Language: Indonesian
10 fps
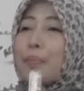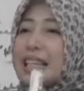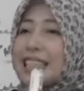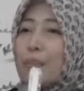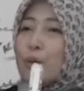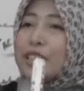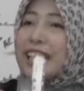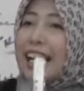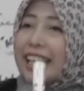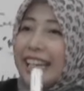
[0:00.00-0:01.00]
ambil sabun
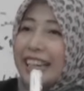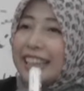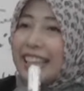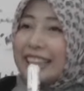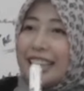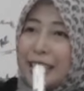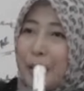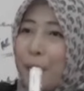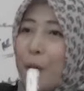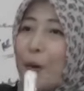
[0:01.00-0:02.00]
cair,
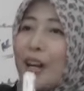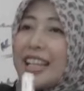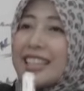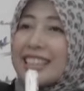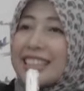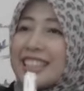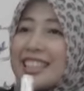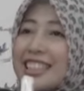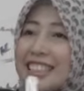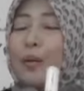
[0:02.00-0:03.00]
tetesin propolis
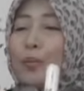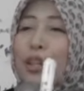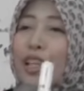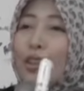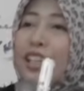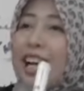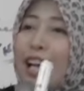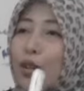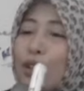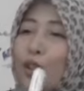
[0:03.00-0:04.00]
Cabun itu
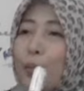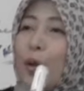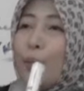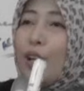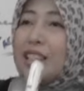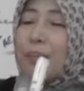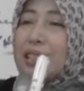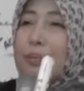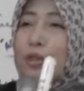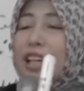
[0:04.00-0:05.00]
diaduk tuh propolis
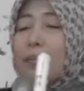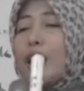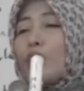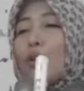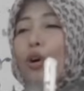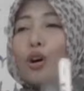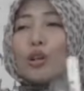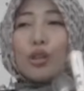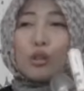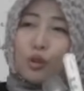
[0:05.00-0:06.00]
sama sabun cair baru
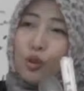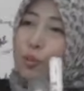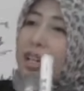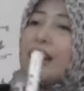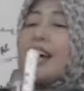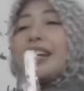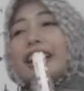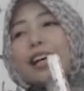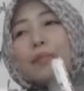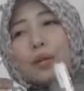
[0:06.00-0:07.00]
gosok seluruh badan
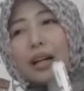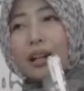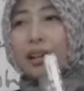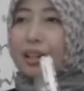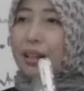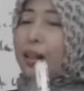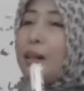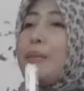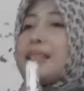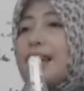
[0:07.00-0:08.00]
Anda yang
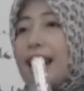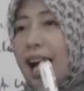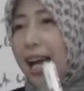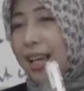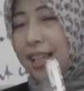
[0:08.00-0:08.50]
bermasalah.